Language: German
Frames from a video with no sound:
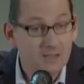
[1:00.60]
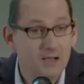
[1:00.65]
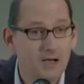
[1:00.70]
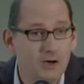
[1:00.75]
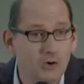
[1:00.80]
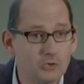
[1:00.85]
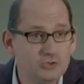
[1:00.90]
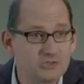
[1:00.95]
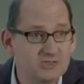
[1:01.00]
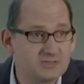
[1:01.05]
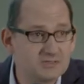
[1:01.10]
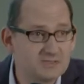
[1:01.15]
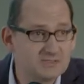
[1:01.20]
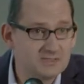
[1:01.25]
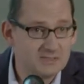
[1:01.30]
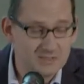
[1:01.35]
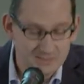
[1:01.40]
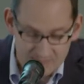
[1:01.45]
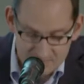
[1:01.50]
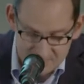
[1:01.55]
outete
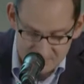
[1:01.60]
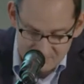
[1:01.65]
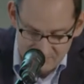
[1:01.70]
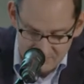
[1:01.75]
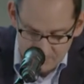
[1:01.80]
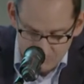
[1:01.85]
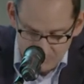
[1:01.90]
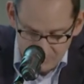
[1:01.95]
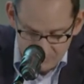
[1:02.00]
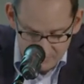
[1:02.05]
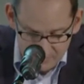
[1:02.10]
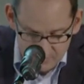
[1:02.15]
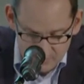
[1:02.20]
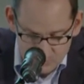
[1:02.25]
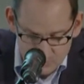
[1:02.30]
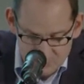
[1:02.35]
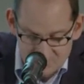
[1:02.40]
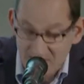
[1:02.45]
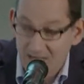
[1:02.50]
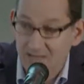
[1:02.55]
sich als ehemaliger
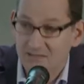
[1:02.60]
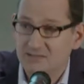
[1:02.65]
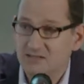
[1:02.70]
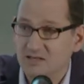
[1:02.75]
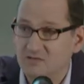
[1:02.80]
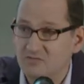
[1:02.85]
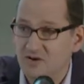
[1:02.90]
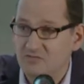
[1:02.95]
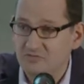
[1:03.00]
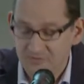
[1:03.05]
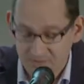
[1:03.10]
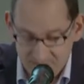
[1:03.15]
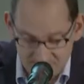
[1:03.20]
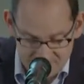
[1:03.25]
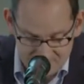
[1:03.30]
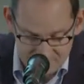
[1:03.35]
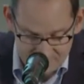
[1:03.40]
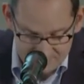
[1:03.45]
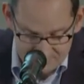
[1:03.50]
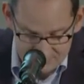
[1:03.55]
Soldat der
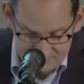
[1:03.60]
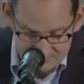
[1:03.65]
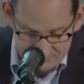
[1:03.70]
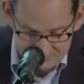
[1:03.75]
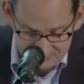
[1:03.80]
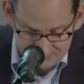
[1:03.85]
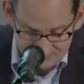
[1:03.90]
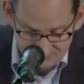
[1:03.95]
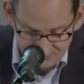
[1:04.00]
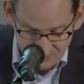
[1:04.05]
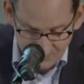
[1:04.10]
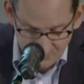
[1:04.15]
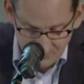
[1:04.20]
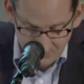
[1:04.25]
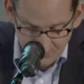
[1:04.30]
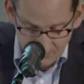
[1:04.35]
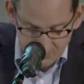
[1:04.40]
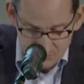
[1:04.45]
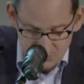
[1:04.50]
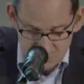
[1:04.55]
Waffen-SS.
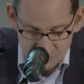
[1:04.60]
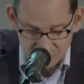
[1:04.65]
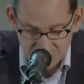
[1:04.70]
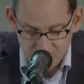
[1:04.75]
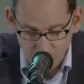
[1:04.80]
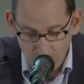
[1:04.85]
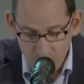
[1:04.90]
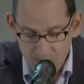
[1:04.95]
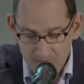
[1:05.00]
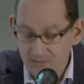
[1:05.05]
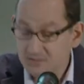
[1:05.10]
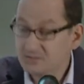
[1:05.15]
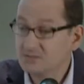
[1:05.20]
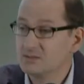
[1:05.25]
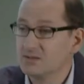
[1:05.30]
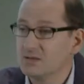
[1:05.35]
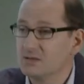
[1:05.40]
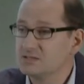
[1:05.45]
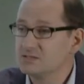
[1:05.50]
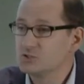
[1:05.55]
Zuvor hatte
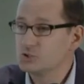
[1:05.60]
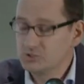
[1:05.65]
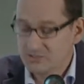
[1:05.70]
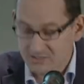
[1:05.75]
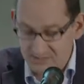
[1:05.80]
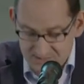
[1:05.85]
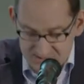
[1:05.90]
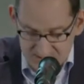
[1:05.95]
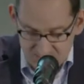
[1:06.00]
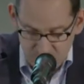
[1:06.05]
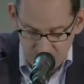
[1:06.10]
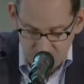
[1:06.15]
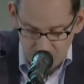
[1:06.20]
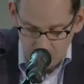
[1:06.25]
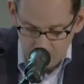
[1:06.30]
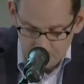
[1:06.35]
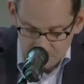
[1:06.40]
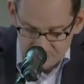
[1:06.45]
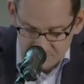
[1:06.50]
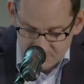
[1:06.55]
Grass stets
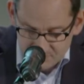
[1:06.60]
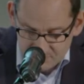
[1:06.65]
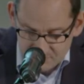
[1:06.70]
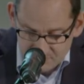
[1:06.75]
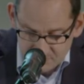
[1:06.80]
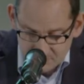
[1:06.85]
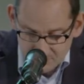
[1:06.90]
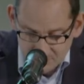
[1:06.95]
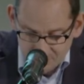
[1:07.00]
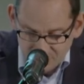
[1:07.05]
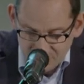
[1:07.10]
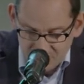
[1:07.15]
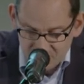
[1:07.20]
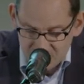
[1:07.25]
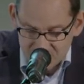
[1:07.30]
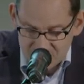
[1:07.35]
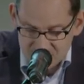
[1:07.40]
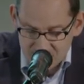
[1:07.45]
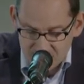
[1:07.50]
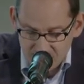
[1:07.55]
behauptet,
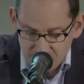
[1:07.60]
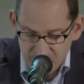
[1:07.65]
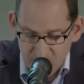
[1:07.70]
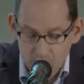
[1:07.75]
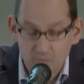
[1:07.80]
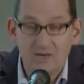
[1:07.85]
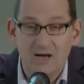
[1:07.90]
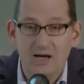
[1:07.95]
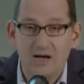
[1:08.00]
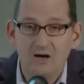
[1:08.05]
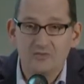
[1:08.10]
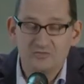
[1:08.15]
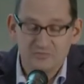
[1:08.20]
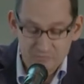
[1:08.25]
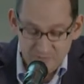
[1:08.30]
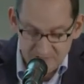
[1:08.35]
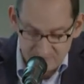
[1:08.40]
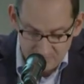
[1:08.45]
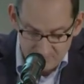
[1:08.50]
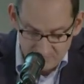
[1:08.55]
was sein Biograf
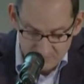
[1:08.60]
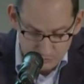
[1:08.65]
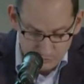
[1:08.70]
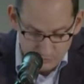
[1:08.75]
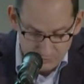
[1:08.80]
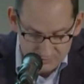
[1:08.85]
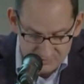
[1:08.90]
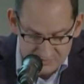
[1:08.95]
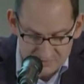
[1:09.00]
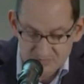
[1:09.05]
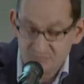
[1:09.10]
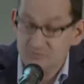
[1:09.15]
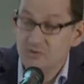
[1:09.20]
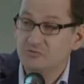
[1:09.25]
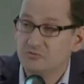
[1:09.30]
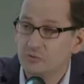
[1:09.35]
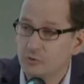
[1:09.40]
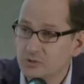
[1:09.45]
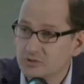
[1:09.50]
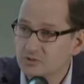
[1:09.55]
Michael Jürgs wie
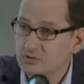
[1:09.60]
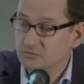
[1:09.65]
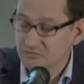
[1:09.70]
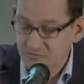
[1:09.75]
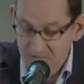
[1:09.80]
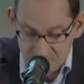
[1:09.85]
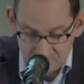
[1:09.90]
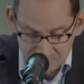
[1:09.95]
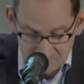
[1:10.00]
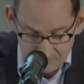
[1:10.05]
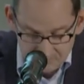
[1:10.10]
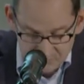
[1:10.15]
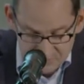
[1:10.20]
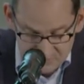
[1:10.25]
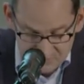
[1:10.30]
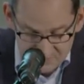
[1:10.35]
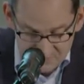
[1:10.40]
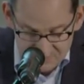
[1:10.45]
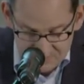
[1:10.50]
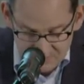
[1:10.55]
folgt wiedergibt,
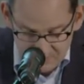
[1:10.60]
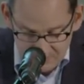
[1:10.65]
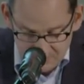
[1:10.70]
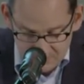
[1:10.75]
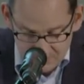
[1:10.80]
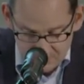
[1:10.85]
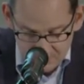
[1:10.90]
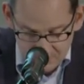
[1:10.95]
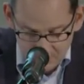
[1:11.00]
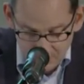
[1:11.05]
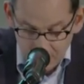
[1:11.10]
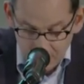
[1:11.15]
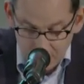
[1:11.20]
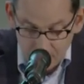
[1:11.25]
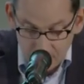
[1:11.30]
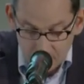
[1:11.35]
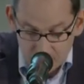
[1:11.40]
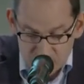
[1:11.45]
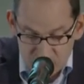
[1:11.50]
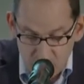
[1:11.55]
Zitat,
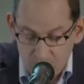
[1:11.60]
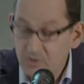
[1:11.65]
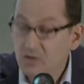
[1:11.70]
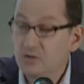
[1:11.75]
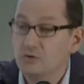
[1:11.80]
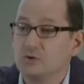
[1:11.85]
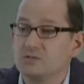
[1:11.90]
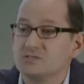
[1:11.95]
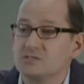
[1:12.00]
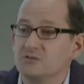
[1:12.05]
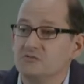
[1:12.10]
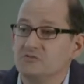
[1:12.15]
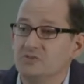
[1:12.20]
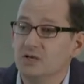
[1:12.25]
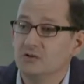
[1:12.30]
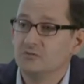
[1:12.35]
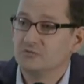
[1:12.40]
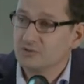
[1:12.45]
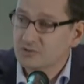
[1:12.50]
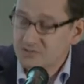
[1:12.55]
im Sommer
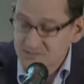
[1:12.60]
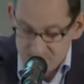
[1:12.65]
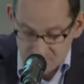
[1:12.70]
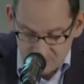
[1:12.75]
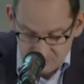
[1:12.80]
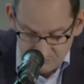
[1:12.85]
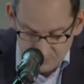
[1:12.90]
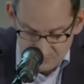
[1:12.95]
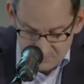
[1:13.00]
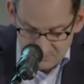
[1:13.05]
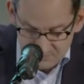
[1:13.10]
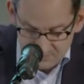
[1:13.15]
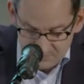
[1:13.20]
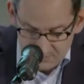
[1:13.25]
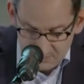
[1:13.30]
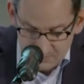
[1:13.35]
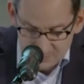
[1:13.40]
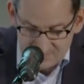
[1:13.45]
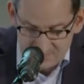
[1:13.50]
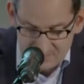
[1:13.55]
1944 wird
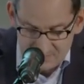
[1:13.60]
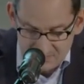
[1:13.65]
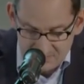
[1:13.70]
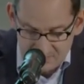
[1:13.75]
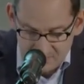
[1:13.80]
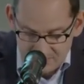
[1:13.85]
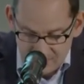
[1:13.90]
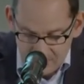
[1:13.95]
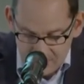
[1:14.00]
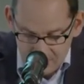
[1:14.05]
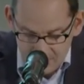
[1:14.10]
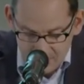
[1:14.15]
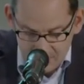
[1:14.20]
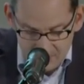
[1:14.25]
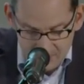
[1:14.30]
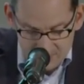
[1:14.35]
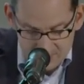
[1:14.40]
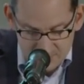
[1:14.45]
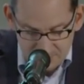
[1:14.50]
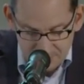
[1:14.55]
er 16 Jahre
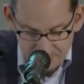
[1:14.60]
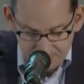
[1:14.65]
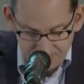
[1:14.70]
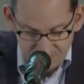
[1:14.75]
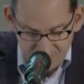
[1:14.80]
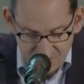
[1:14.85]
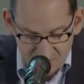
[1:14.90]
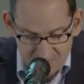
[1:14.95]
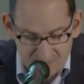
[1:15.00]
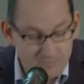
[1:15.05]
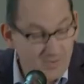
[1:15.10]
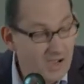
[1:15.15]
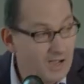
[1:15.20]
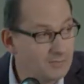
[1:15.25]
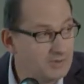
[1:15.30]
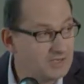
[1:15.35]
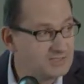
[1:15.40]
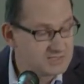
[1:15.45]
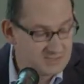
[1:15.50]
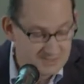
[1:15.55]
alt, nach dem
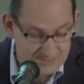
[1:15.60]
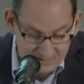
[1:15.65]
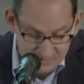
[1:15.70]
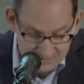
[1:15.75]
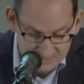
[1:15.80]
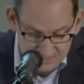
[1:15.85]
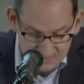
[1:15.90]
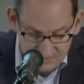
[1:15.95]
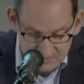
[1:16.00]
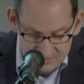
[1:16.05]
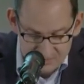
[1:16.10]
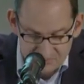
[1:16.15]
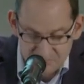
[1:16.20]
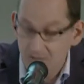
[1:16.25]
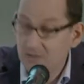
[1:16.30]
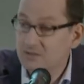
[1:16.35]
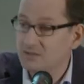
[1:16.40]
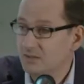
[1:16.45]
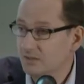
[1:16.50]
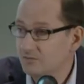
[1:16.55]
Arbeitsdienst als
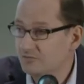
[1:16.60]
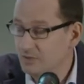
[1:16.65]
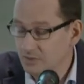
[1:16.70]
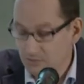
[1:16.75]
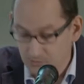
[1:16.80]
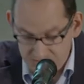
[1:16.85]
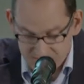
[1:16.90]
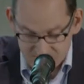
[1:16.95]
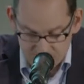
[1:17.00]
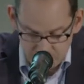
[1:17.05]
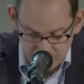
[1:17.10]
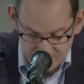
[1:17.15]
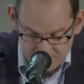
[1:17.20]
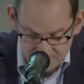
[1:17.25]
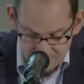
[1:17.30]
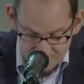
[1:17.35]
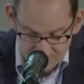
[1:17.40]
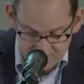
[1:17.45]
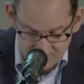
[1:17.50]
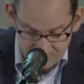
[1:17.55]
Flakhelfer
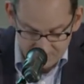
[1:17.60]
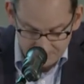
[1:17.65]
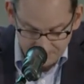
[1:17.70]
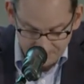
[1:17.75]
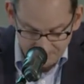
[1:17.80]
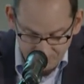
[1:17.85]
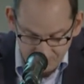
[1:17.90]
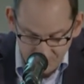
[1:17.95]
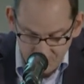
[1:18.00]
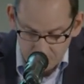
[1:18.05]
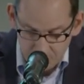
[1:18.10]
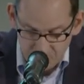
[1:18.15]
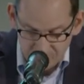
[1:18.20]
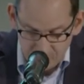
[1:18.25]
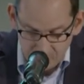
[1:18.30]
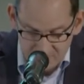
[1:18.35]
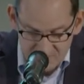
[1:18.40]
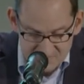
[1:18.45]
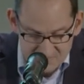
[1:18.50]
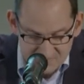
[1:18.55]
ausgebildet.
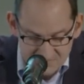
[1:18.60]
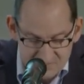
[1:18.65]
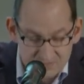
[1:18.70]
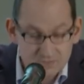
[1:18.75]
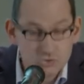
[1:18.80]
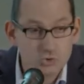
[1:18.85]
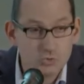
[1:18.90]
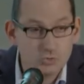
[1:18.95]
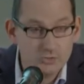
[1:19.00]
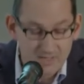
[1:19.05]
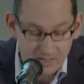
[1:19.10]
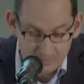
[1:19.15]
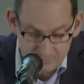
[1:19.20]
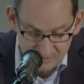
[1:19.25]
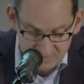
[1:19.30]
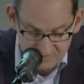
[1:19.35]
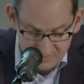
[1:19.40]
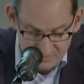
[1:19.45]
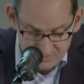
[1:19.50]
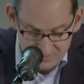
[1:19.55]
Bevor das nächste Schuljahr
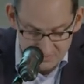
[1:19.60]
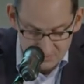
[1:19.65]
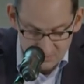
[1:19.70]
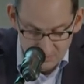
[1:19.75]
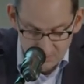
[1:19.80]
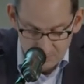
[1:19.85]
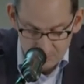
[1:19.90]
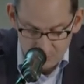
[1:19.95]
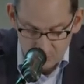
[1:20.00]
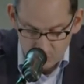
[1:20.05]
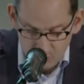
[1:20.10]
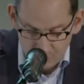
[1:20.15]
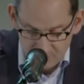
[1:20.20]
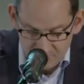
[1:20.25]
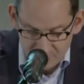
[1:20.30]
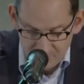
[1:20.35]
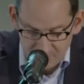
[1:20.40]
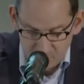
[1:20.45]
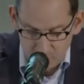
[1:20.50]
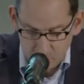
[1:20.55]
beginnt, bekommt
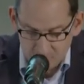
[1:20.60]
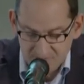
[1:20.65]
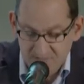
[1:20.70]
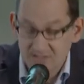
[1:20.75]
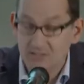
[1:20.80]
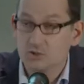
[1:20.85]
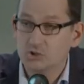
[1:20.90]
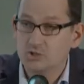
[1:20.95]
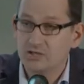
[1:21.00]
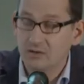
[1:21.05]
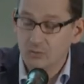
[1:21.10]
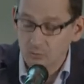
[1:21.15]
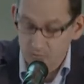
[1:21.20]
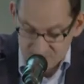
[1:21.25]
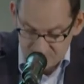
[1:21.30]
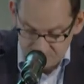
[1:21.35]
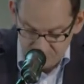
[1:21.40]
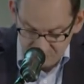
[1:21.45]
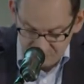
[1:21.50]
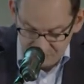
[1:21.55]
er jedoch den
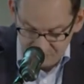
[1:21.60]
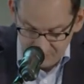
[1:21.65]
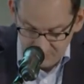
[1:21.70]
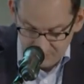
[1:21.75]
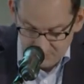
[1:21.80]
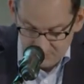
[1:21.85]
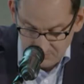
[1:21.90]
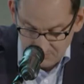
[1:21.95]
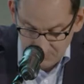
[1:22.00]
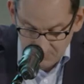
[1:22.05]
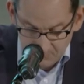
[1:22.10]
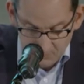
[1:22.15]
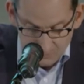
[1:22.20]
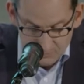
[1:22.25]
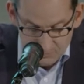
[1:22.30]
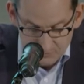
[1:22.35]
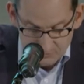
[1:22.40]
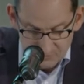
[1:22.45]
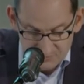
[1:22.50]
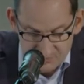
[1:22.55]
Gestellungsbefehl
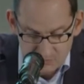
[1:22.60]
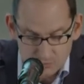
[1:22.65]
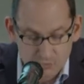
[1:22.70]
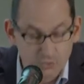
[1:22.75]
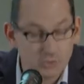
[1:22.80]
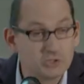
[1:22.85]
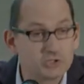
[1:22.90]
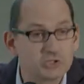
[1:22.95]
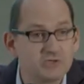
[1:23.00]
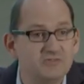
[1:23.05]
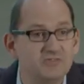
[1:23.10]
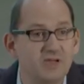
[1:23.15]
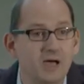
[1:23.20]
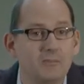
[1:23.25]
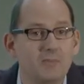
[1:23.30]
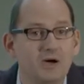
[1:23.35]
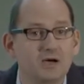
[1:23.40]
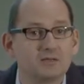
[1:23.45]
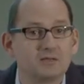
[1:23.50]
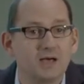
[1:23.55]
und wird zur deutschen
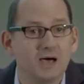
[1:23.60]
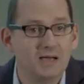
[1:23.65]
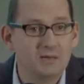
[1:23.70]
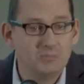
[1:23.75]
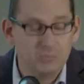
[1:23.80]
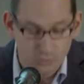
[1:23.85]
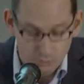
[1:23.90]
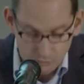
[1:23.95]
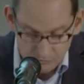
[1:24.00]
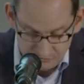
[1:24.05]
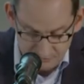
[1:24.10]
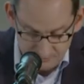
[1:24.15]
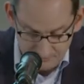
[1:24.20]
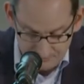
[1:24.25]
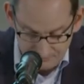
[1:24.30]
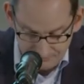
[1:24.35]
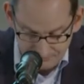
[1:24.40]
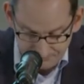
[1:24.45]
Wehrmacht einberufen.